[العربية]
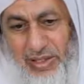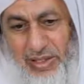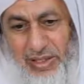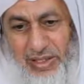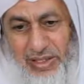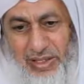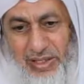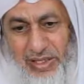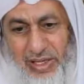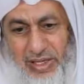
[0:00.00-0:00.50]

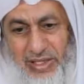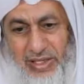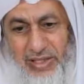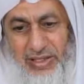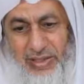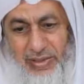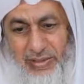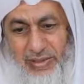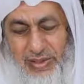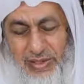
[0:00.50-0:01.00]
لكن الآن
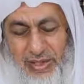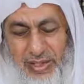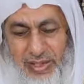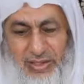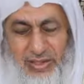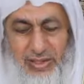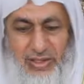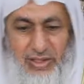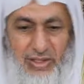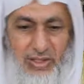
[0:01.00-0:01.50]
أنت
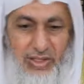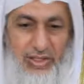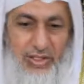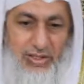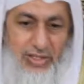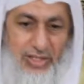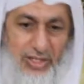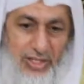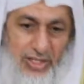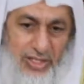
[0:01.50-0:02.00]
مثلا
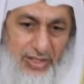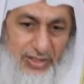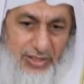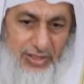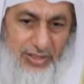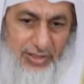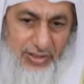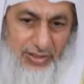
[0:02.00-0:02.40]
سرقت